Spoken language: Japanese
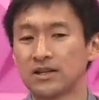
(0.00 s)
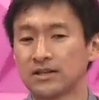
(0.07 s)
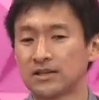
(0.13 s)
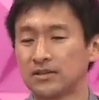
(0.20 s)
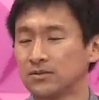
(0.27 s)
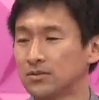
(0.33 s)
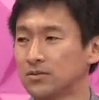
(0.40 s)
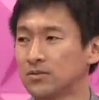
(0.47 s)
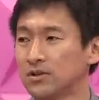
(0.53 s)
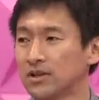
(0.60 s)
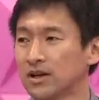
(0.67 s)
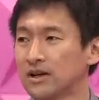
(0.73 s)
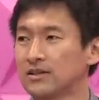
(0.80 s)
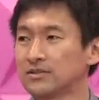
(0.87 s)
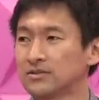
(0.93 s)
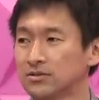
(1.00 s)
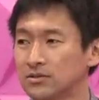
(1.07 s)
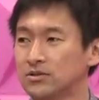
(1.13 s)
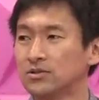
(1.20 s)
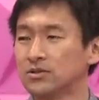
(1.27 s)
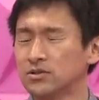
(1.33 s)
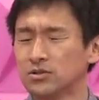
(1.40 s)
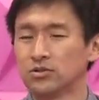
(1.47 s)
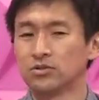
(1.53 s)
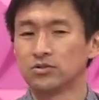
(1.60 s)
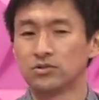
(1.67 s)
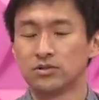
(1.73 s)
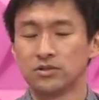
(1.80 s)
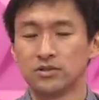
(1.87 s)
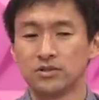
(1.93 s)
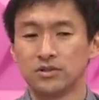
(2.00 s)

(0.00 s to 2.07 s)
かっていうところに関する、うん、